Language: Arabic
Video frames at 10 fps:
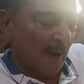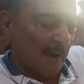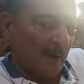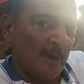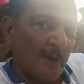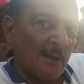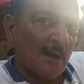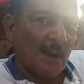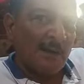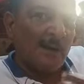بيها كمان
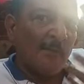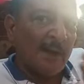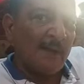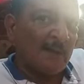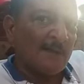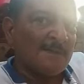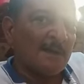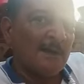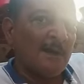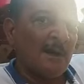يعني الجرائم اللي
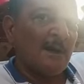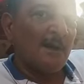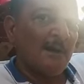ارتكبت